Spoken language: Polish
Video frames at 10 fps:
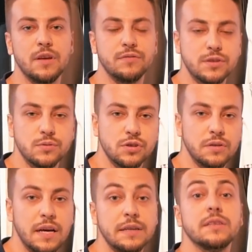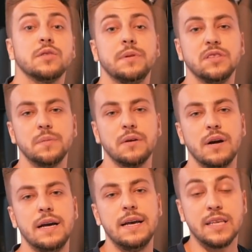wysuszona i też będzie
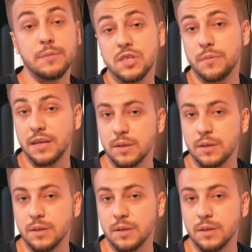miała, nie będzie miała